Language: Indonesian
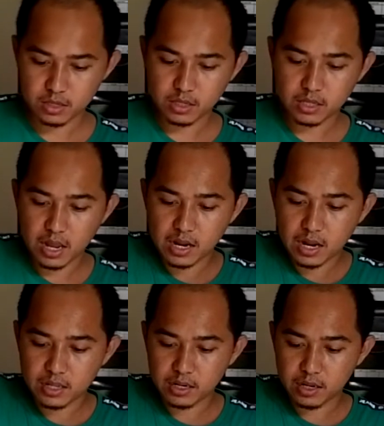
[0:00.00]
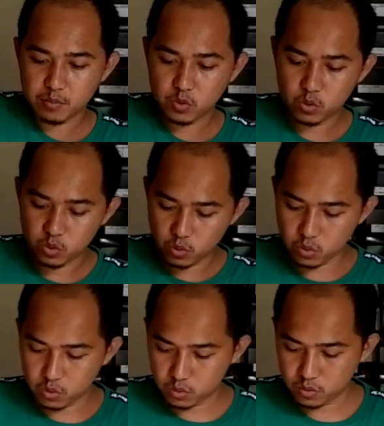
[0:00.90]
kita akan lem
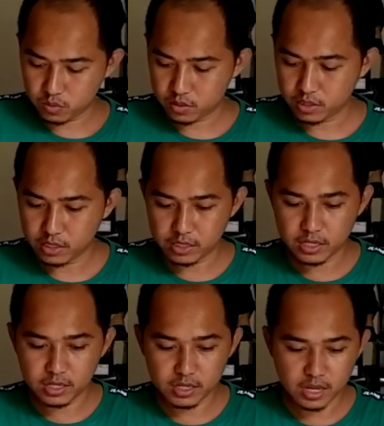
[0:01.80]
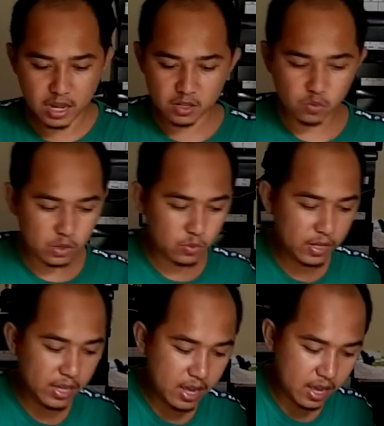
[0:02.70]
dulu ini ya
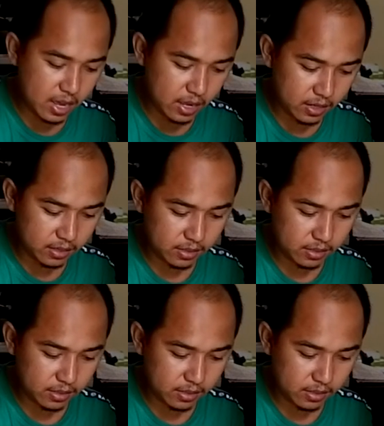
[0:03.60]
dua-duanya